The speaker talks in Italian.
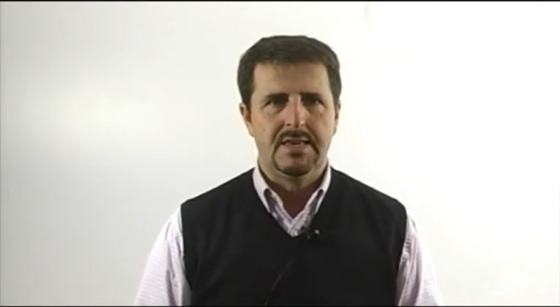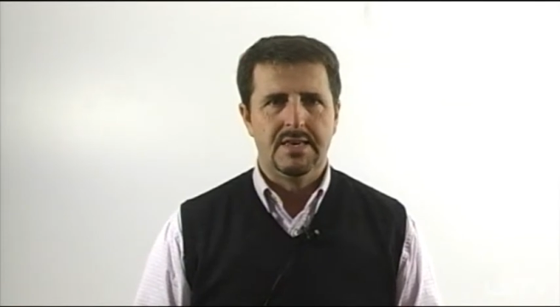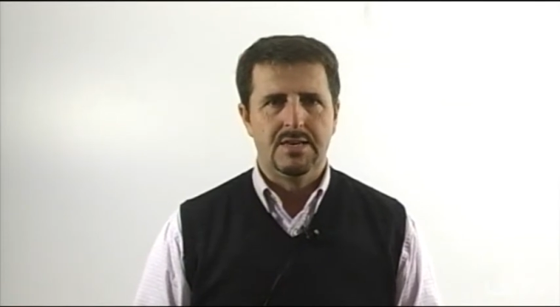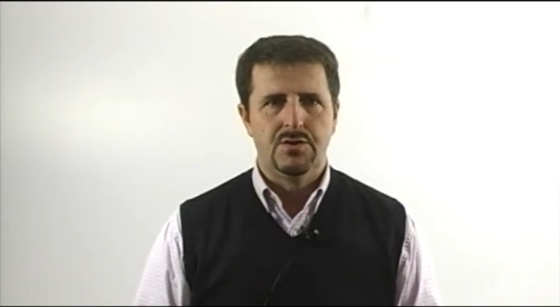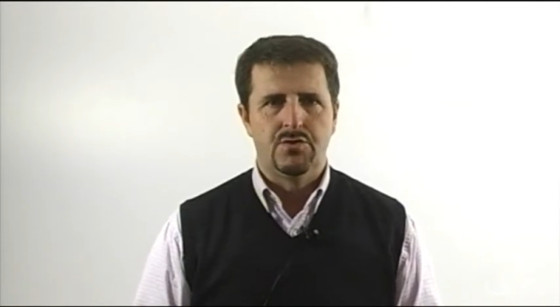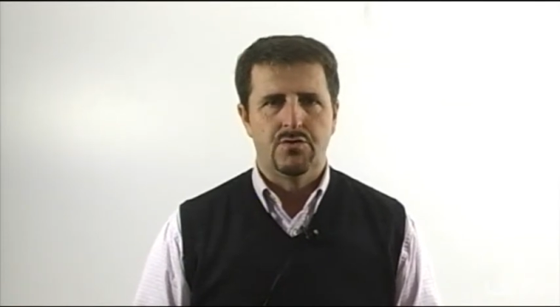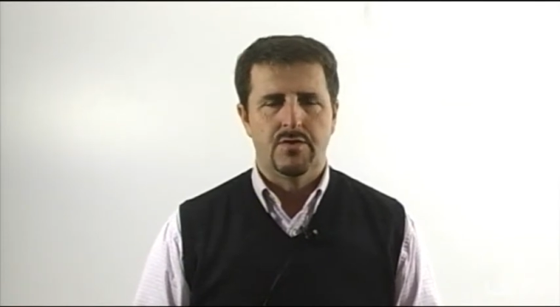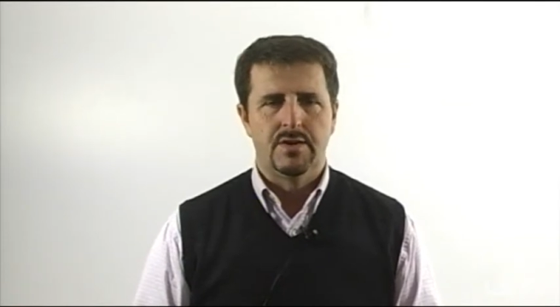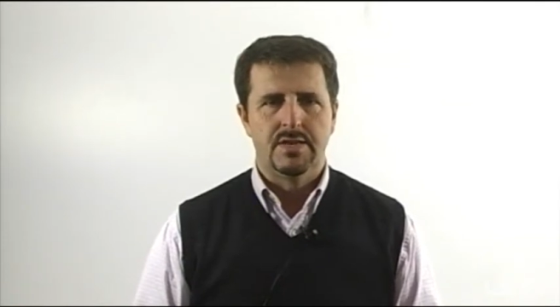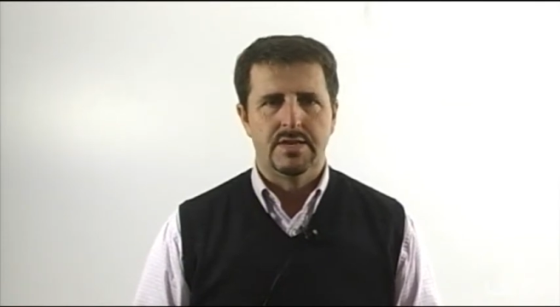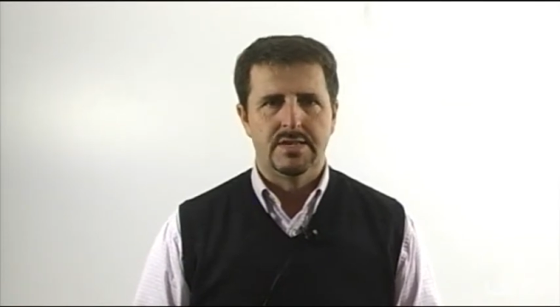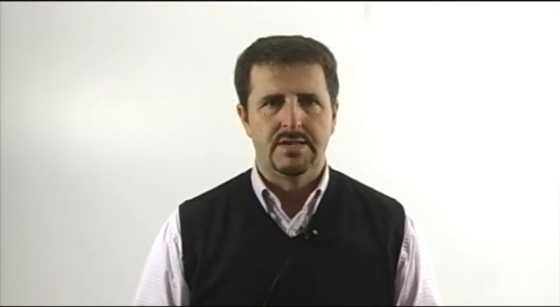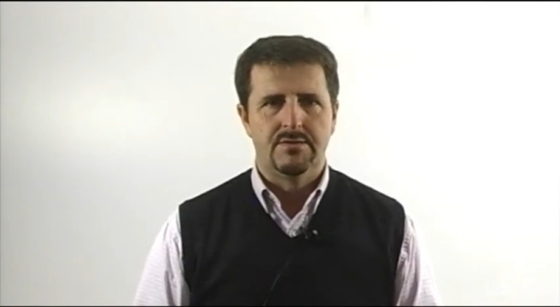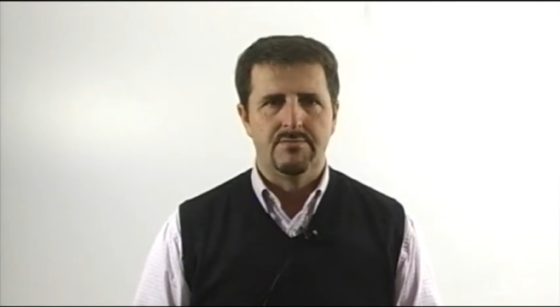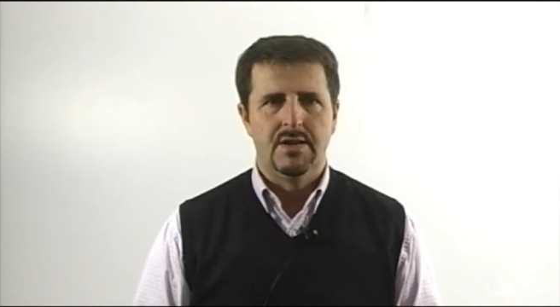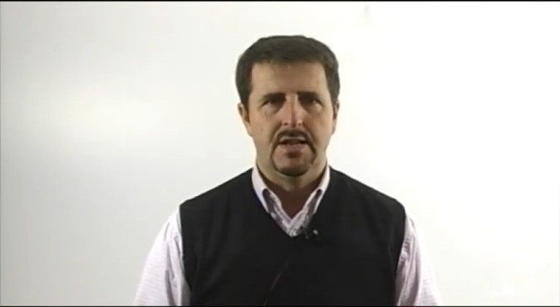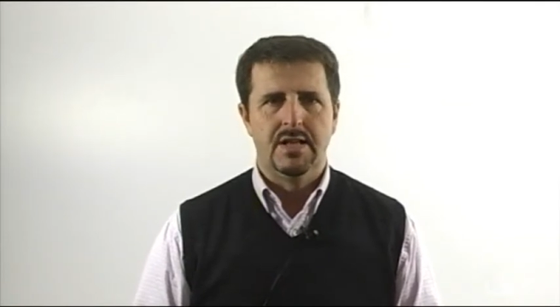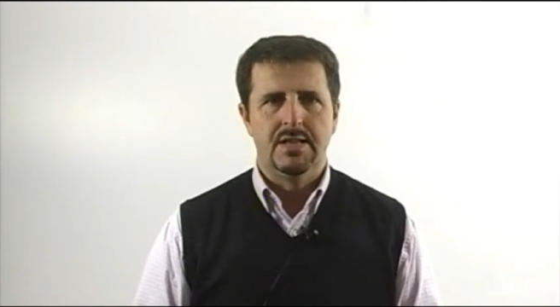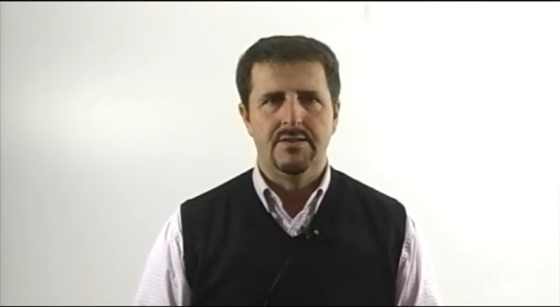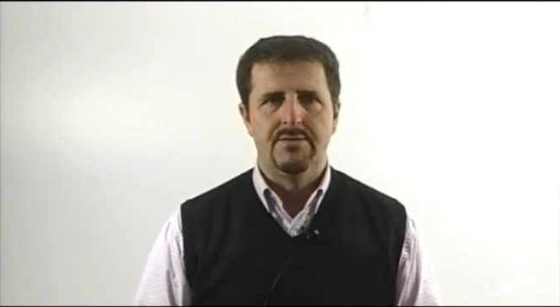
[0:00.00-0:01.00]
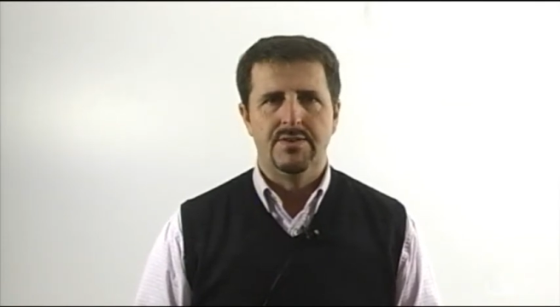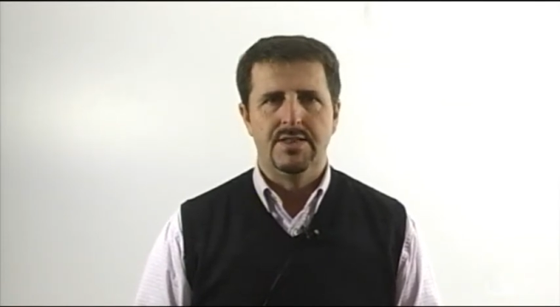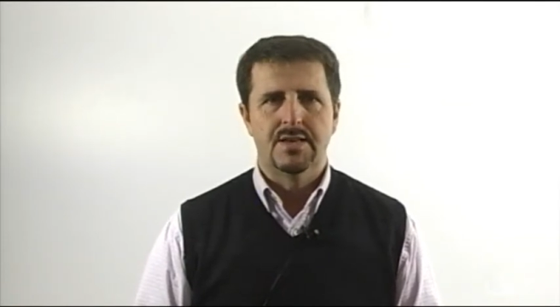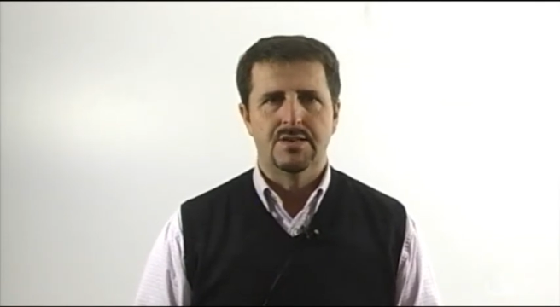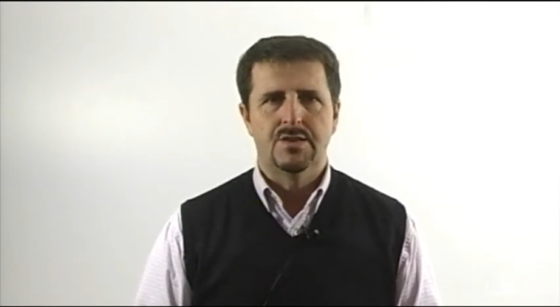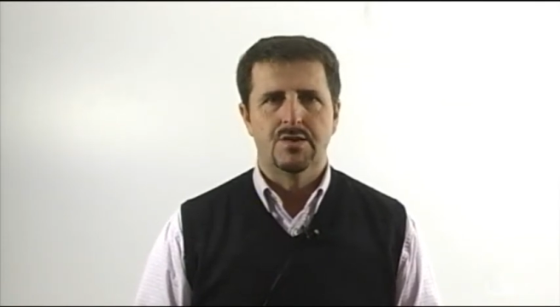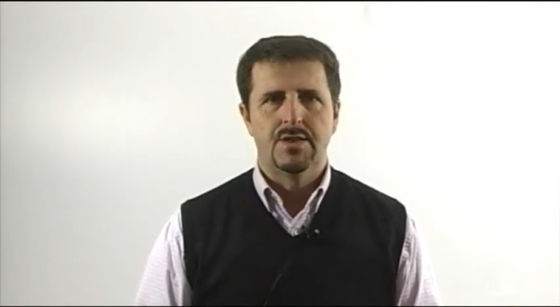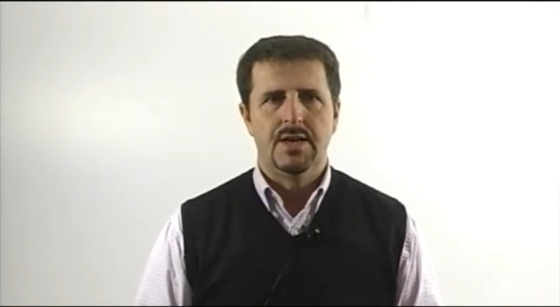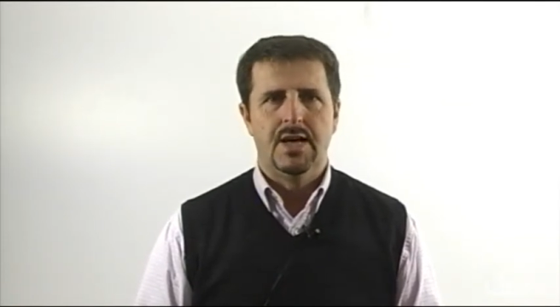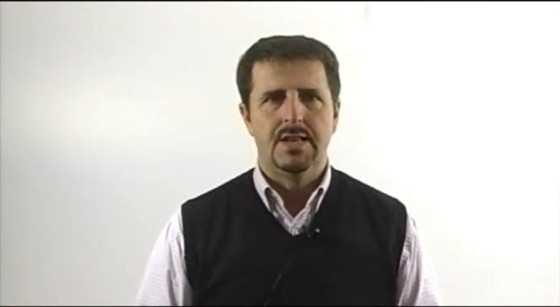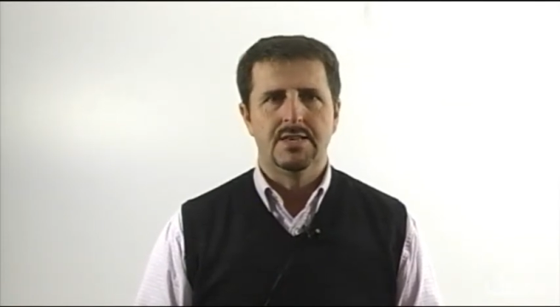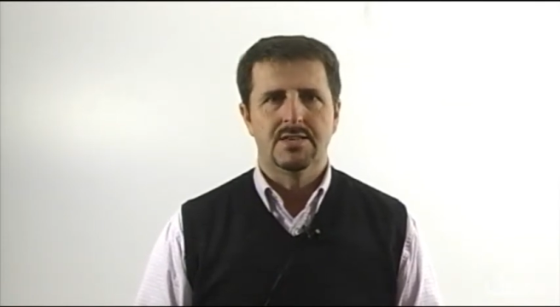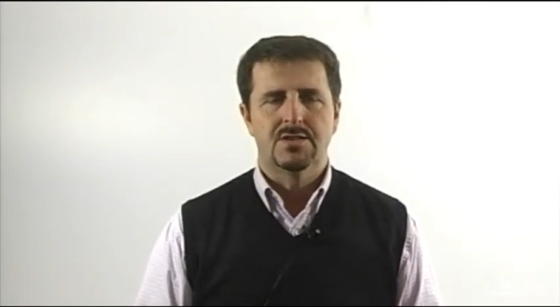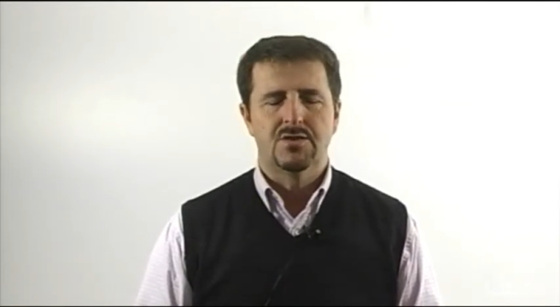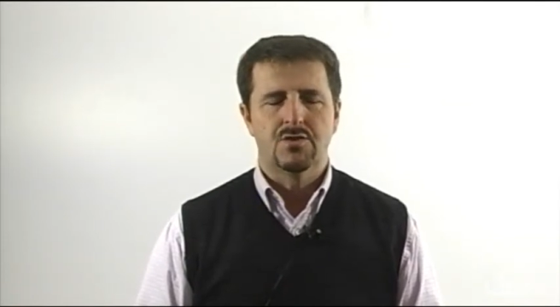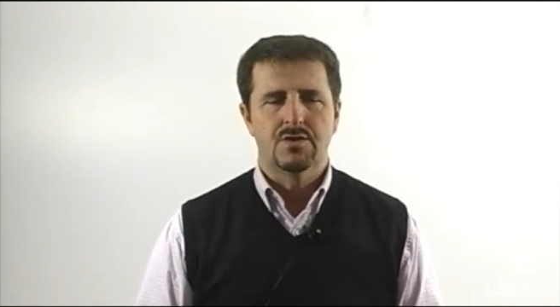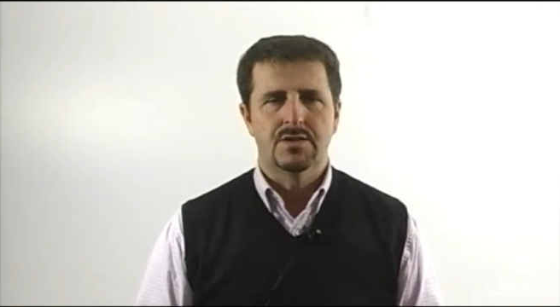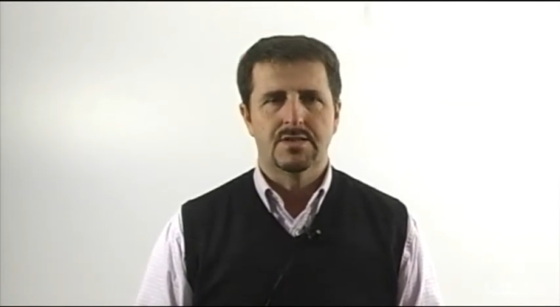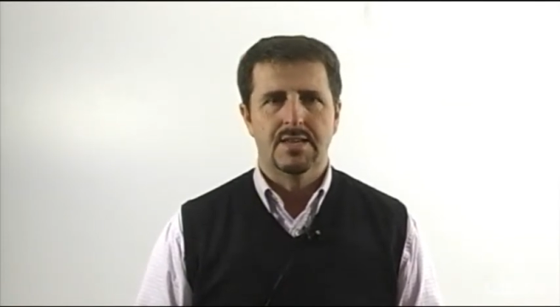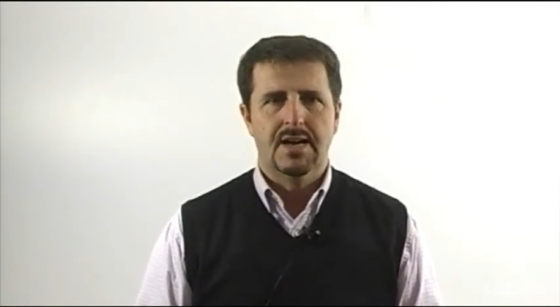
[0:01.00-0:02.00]
i giovanissimi allievi nazionali,
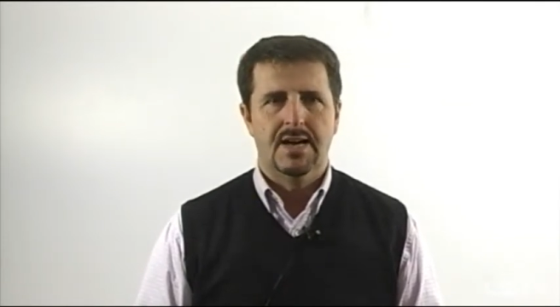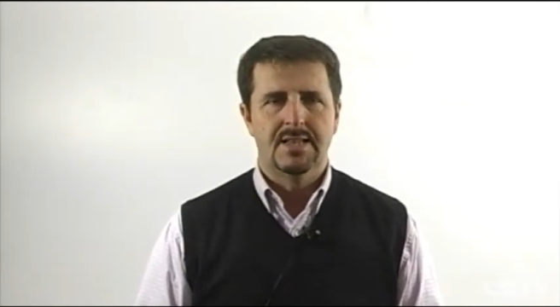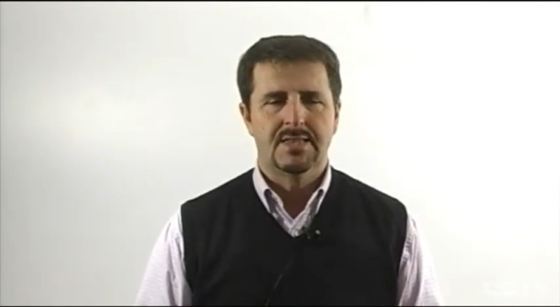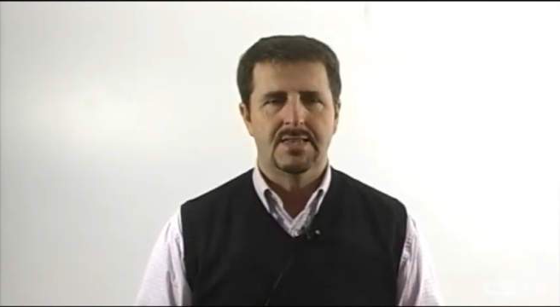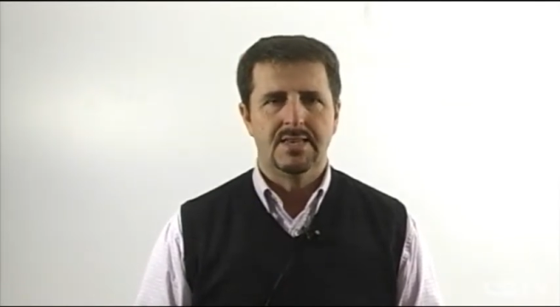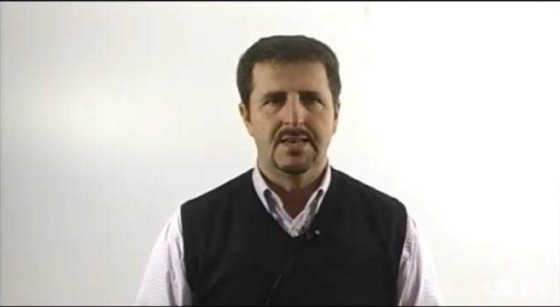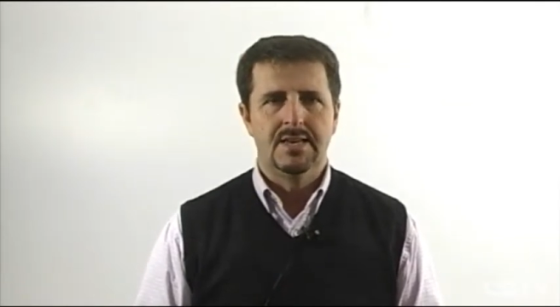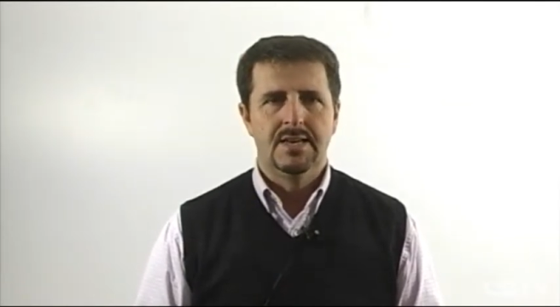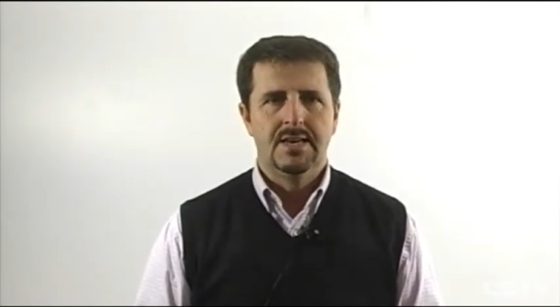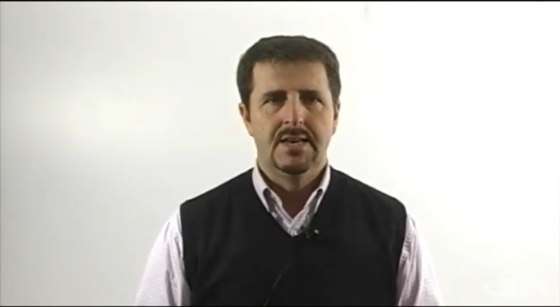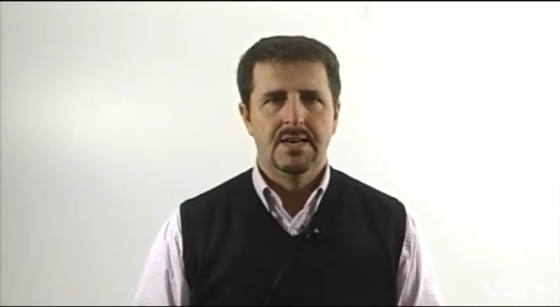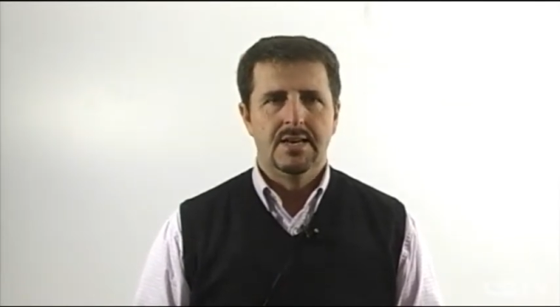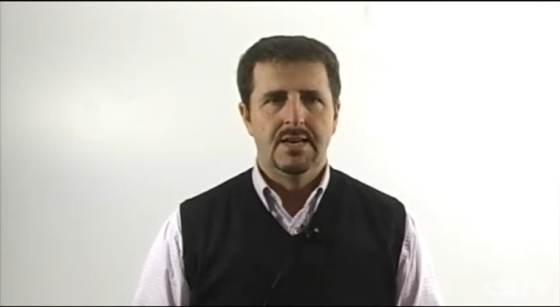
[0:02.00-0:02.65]
sono stati,